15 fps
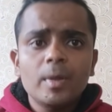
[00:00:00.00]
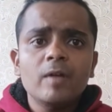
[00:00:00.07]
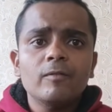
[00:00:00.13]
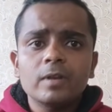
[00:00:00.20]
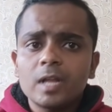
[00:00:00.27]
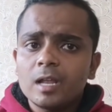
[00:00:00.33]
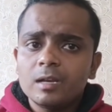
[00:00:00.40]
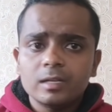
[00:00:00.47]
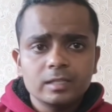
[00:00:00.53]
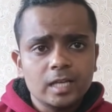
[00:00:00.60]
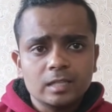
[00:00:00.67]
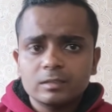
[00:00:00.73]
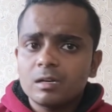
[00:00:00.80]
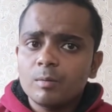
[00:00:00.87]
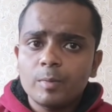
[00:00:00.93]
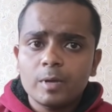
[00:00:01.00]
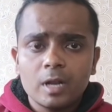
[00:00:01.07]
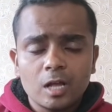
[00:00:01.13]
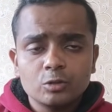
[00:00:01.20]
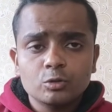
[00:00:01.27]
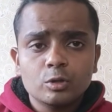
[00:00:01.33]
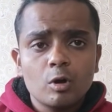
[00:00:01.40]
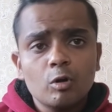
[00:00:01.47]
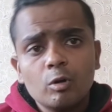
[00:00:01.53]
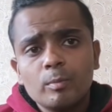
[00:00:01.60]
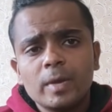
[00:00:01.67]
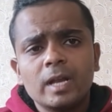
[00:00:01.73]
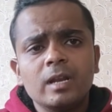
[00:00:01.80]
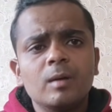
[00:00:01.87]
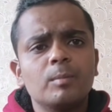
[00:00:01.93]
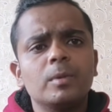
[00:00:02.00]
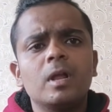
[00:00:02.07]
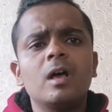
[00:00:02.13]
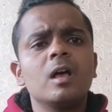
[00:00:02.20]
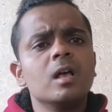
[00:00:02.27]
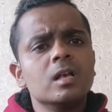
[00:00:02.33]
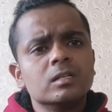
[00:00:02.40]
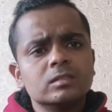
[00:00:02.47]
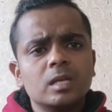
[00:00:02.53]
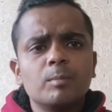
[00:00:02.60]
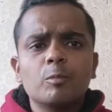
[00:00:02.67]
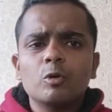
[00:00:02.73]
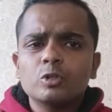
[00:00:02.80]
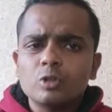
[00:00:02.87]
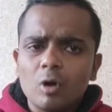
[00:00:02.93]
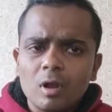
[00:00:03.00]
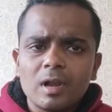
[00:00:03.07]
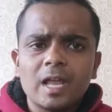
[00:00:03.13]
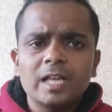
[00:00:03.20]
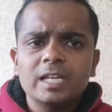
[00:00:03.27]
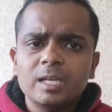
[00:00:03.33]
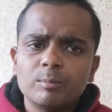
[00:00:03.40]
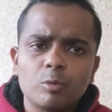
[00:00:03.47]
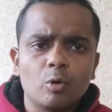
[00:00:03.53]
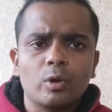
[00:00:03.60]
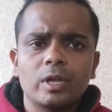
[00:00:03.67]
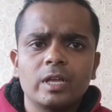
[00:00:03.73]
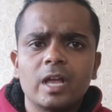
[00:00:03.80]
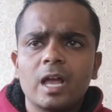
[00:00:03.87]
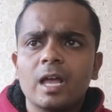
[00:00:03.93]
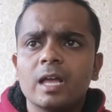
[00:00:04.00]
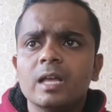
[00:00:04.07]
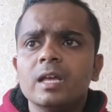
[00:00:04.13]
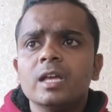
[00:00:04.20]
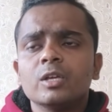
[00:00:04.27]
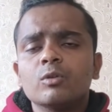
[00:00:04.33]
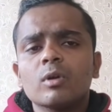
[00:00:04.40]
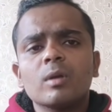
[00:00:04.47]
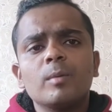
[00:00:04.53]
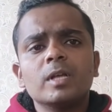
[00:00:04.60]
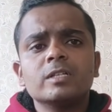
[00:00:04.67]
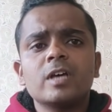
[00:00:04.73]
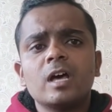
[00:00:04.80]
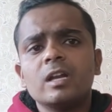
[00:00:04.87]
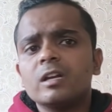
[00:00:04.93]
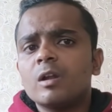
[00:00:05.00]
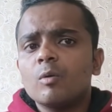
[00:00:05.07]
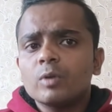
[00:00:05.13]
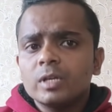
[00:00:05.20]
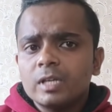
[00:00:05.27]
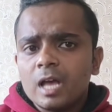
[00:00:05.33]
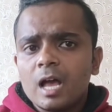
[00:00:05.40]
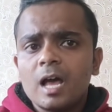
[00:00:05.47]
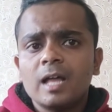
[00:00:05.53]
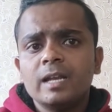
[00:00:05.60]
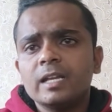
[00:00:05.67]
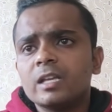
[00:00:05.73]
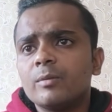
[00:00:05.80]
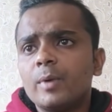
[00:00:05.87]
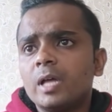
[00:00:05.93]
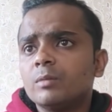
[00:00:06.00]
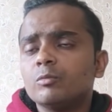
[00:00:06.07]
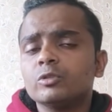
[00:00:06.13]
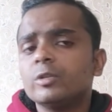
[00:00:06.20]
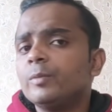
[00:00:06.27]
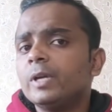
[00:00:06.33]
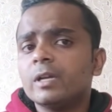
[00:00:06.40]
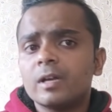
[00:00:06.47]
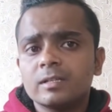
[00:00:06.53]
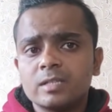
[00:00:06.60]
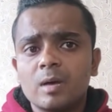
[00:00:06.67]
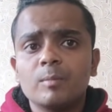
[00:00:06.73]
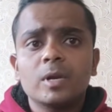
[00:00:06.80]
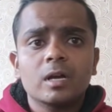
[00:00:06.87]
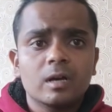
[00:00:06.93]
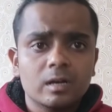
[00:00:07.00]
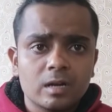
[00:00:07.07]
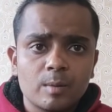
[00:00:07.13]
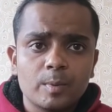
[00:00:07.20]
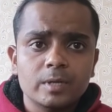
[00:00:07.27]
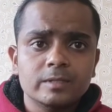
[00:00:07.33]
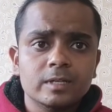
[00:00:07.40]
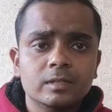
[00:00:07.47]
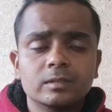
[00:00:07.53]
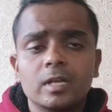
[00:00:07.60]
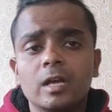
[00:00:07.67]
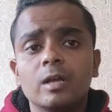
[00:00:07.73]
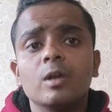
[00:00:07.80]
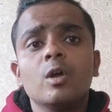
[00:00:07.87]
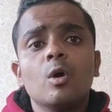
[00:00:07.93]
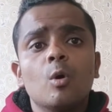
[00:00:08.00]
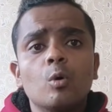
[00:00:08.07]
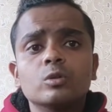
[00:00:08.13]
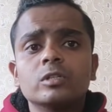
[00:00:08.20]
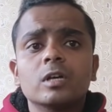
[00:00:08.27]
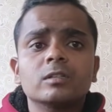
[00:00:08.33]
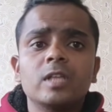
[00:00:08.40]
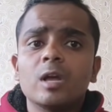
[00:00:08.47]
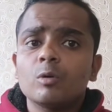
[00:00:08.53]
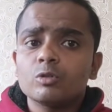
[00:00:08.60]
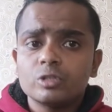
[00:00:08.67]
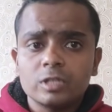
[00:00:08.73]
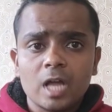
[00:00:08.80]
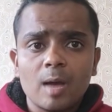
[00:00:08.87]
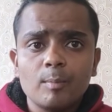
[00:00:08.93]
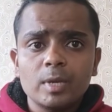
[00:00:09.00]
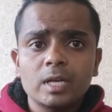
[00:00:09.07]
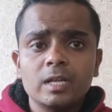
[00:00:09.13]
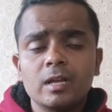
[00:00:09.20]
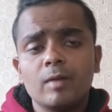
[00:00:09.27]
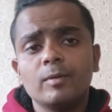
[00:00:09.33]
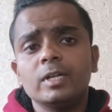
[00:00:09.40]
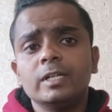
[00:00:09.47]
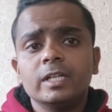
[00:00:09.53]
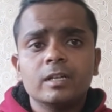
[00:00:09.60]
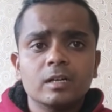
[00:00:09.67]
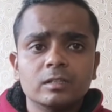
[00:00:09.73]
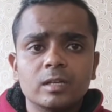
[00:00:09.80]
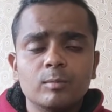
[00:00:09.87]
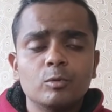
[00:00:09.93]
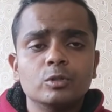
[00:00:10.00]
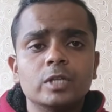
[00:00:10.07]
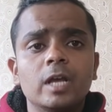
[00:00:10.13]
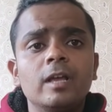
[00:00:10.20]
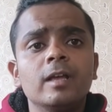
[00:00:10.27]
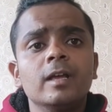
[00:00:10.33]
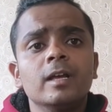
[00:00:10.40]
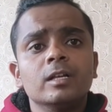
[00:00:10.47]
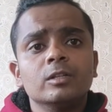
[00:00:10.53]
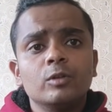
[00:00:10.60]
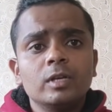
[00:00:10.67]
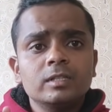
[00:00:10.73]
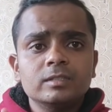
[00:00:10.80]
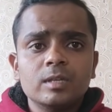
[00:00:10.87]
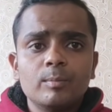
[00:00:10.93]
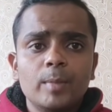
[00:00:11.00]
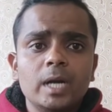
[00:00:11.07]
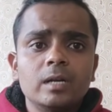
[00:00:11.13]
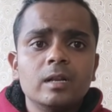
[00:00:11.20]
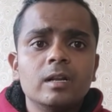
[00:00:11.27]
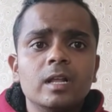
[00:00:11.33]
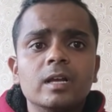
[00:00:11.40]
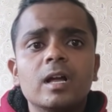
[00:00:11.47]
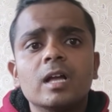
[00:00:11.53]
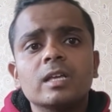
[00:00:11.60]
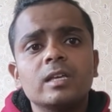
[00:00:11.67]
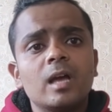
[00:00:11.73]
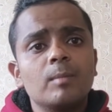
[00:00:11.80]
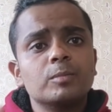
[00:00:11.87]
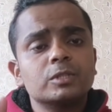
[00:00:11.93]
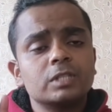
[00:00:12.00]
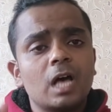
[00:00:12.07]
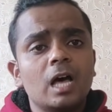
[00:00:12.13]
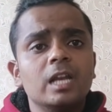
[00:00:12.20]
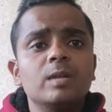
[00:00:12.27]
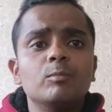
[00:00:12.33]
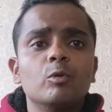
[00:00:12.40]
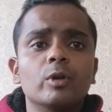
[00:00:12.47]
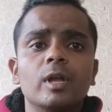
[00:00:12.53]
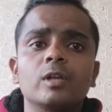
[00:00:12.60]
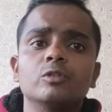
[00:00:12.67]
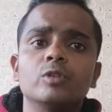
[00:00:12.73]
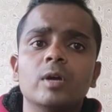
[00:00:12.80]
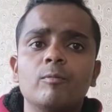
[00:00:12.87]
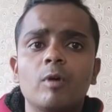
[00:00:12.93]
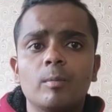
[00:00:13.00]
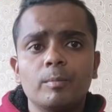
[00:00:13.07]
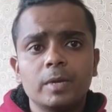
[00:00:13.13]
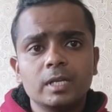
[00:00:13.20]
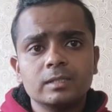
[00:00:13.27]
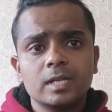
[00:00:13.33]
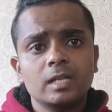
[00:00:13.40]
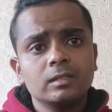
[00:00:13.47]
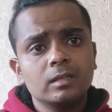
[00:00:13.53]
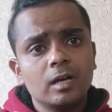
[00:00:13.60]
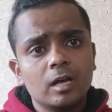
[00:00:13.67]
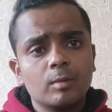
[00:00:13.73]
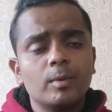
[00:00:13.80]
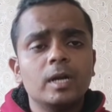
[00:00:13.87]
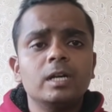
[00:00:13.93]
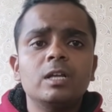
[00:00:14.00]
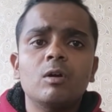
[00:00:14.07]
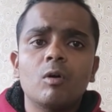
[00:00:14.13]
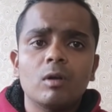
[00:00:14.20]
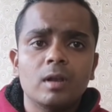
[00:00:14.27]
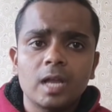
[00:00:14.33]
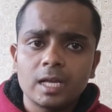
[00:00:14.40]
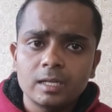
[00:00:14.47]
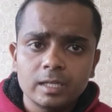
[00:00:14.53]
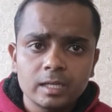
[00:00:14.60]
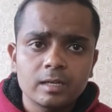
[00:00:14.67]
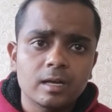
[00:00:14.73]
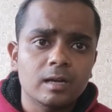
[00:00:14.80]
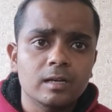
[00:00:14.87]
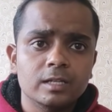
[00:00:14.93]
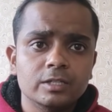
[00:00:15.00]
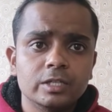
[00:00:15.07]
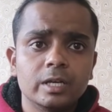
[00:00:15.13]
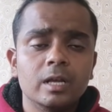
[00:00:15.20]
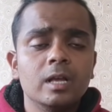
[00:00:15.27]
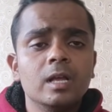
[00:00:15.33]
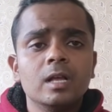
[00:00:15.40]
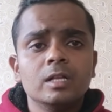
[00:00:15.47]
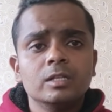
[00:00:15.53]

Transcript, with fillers: मैं फ़िलहाल यात्रा पर आ चुका हूँ और मैंने अपना सब कुछ ऑनलाइन ही बुक किया है क्योंकि मैं जान रहा हूँ कि यहाँ आने के बाद मुझे भीड़ का सामना करना पड़ सकता है हो सकता है कुछ ना मिले एबिलिटी ख़त्म हो जाए तो इससे बेटर रहेगा कि आप सारी बुकिंग जो है वो अपने साथ घर बैठे ऑनलाइन ही कर लीजिए